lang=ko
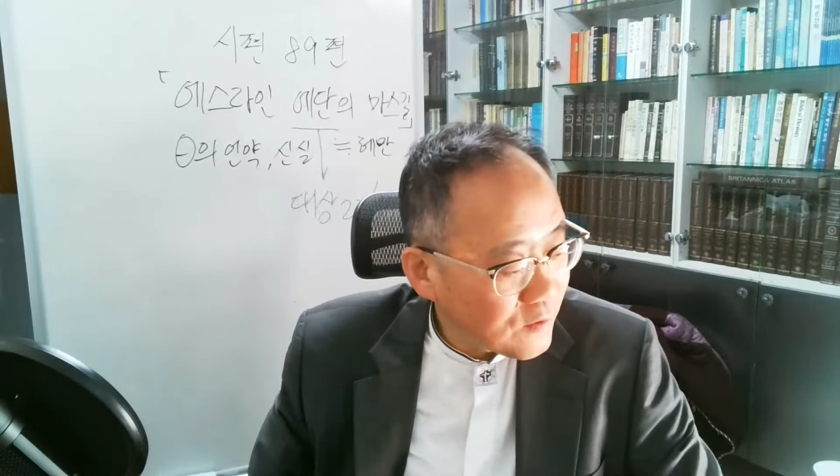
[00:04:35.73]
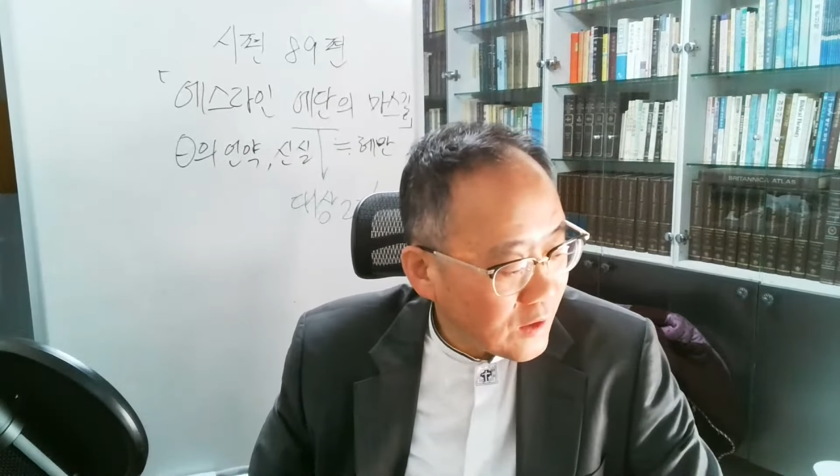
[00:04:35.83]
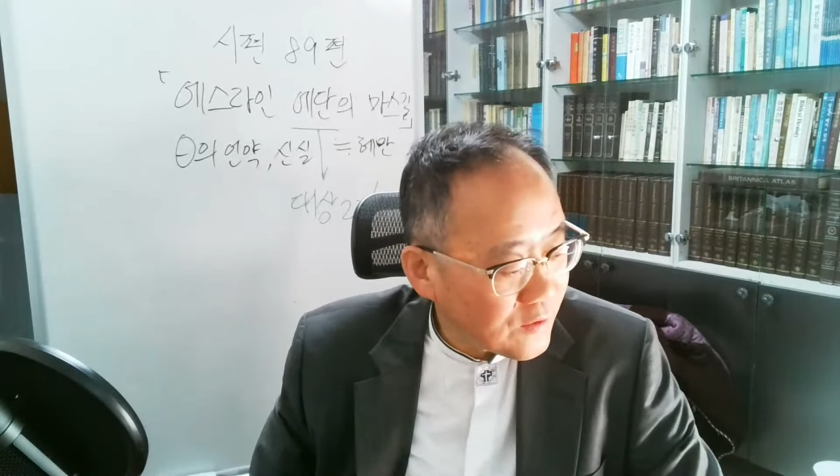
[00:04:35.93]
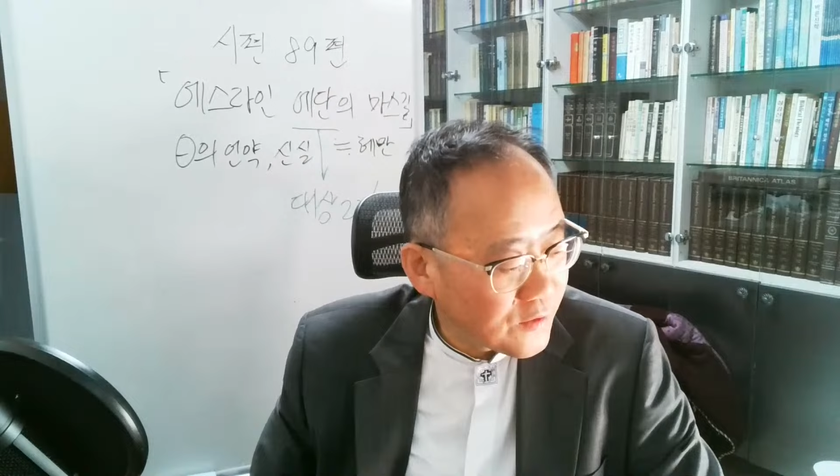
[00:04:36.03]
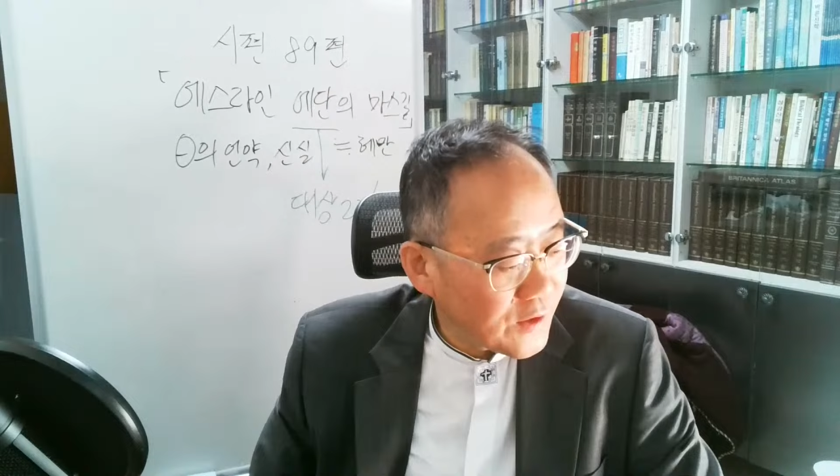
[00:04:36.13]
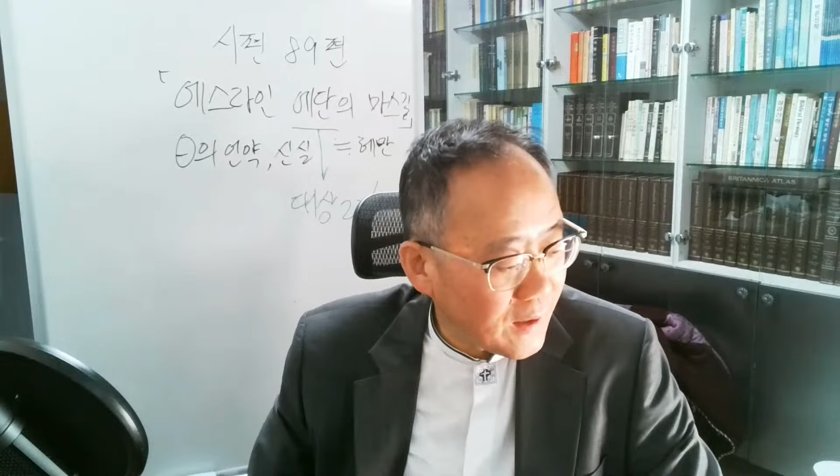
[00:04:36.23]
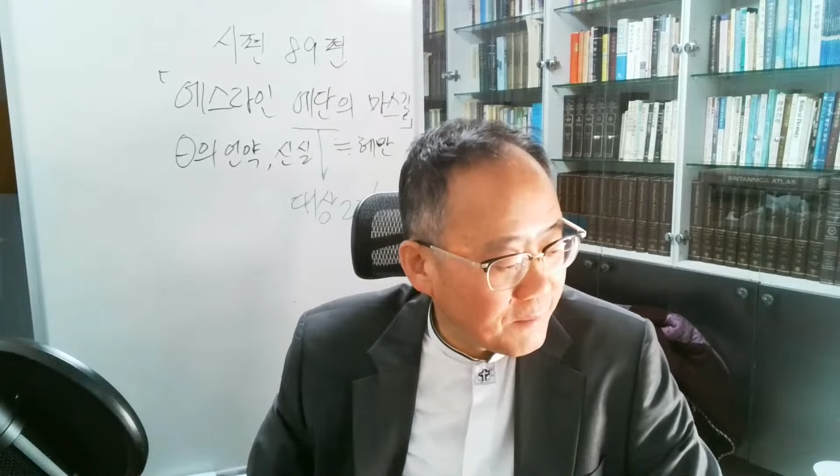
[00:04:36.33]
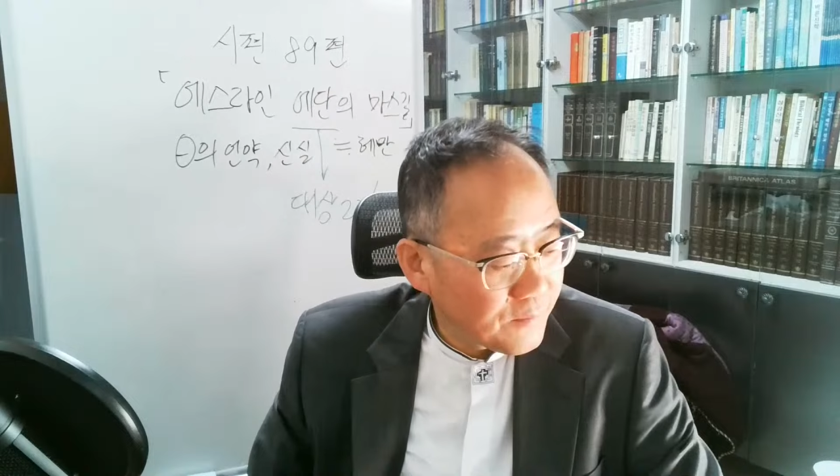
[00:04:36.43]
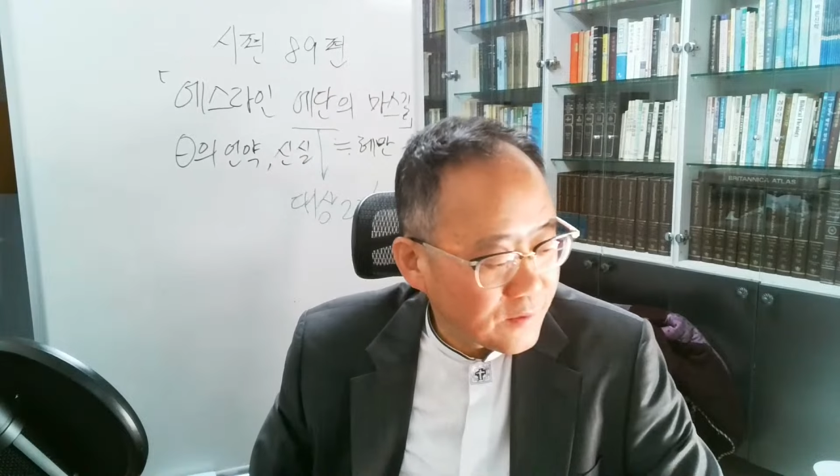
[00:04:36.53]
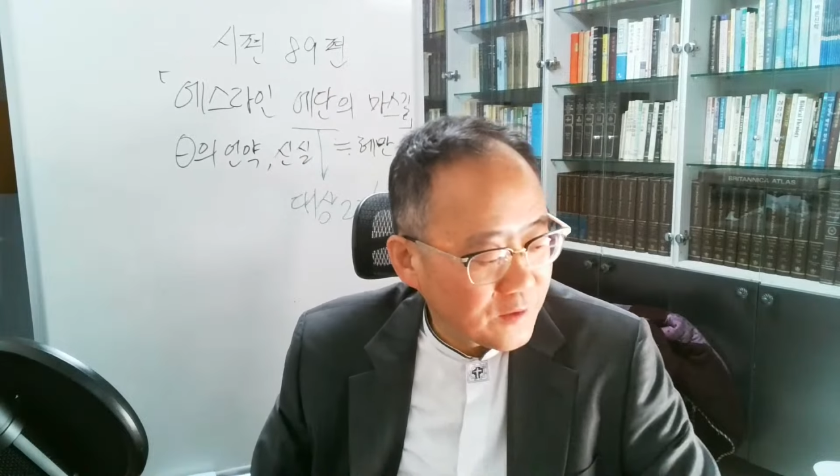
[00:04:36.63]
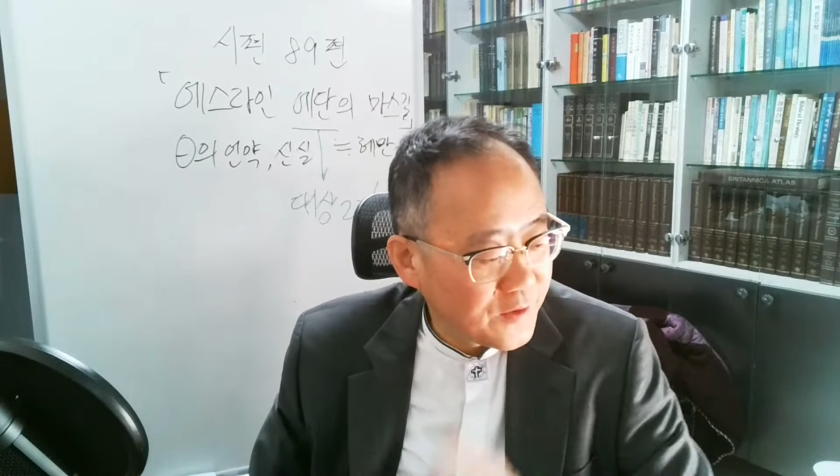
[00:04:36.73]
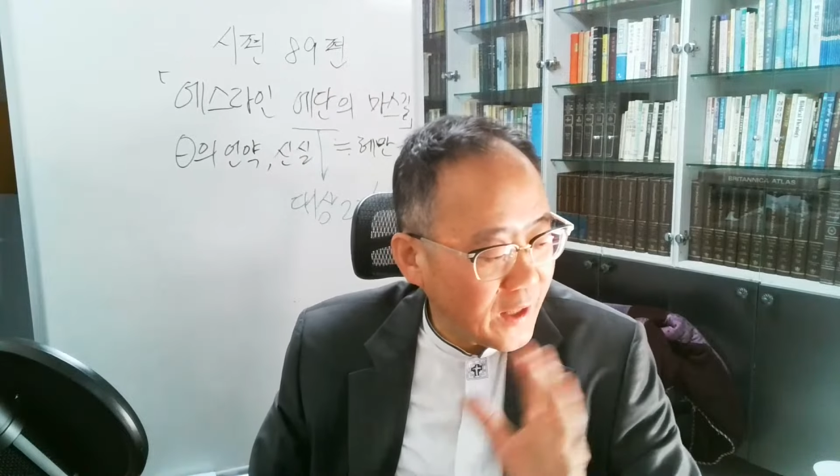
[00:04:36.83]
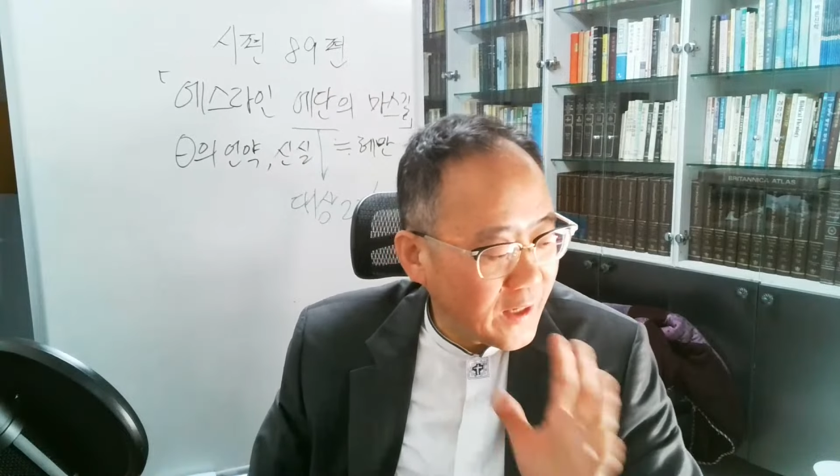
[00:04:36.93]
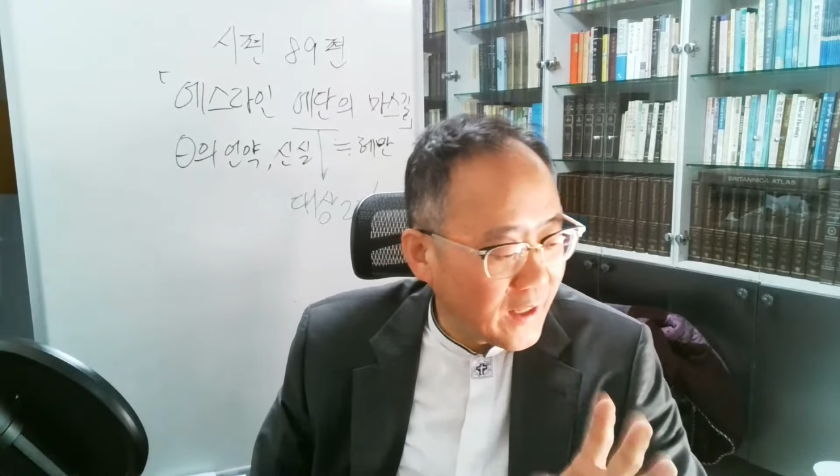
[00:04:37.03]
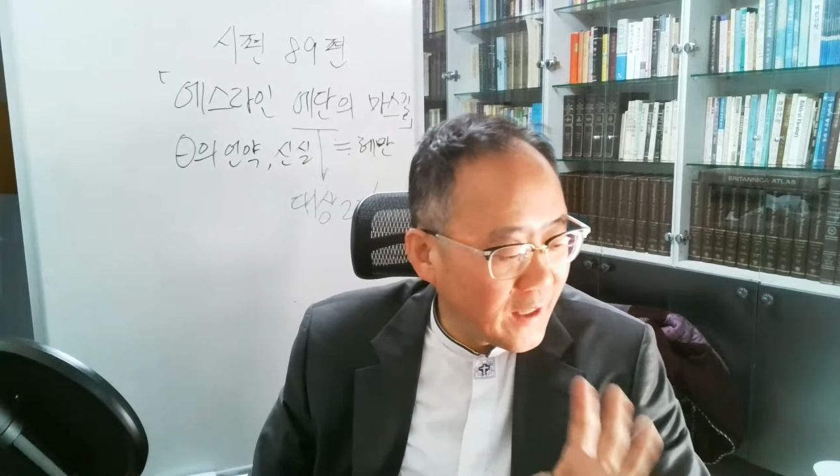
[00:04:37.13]
5사람. 그러니까
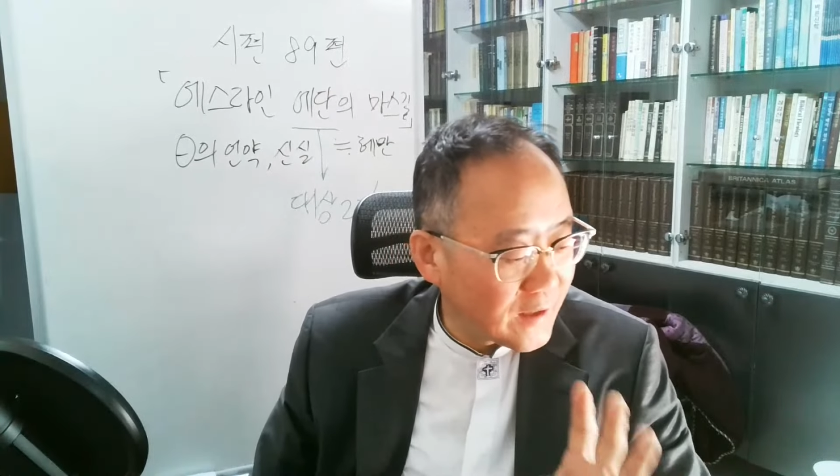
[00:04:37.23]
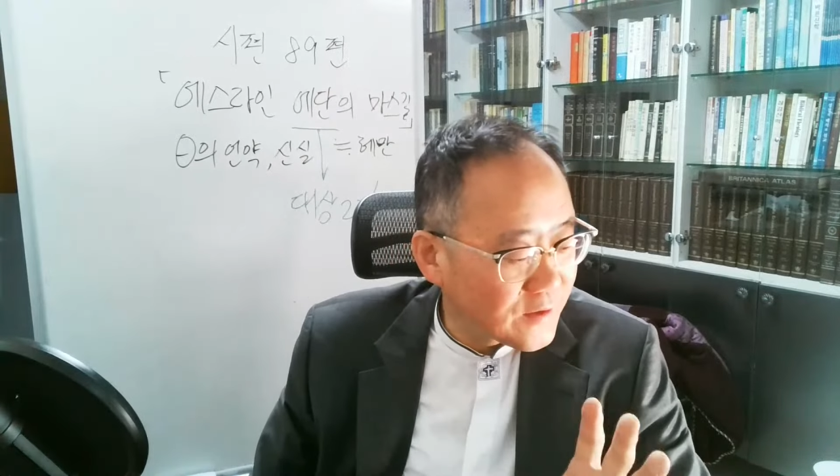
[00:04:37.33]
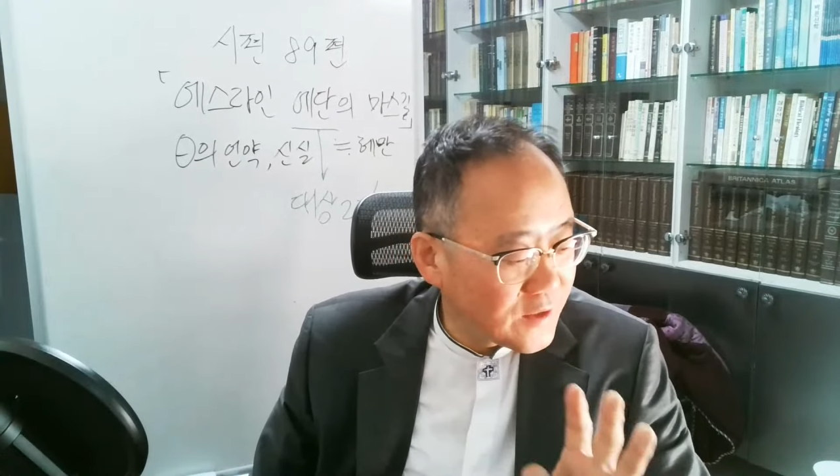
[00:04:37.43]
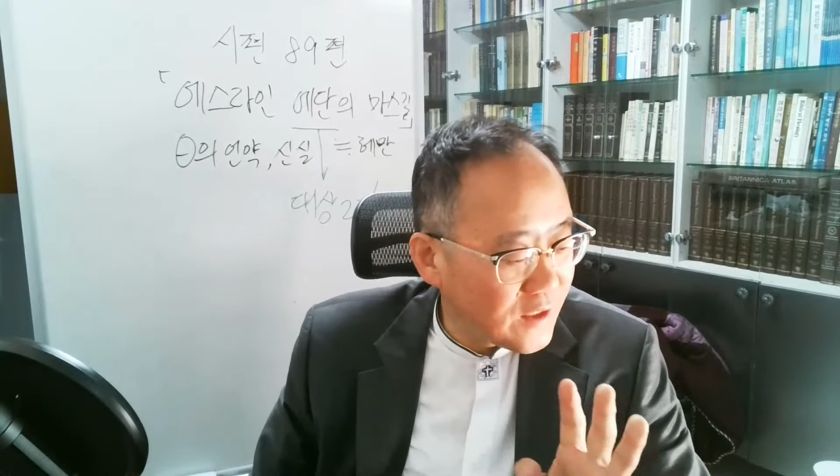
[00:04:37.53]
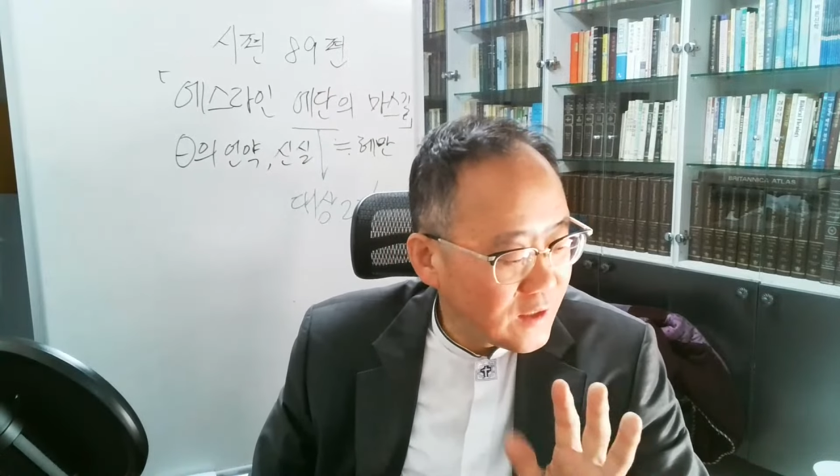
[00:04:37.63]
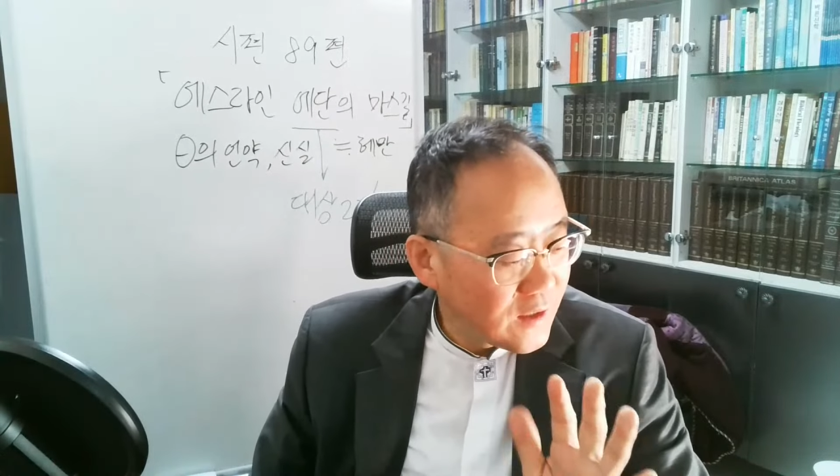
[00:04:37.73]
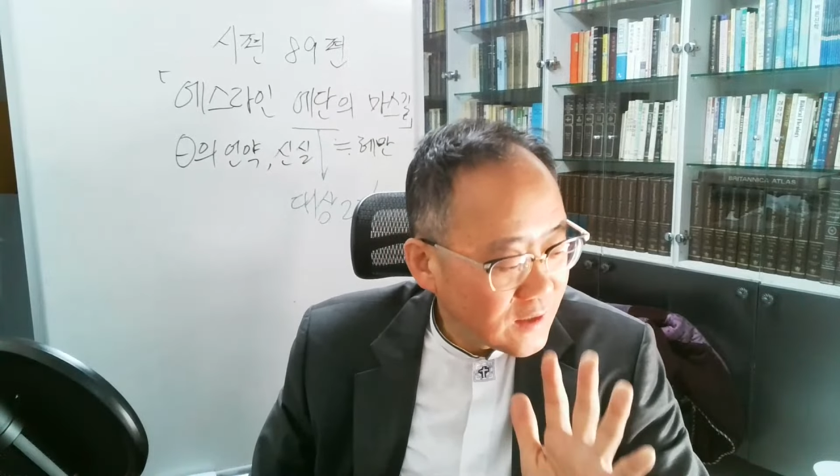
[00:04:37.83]
세라의 아들이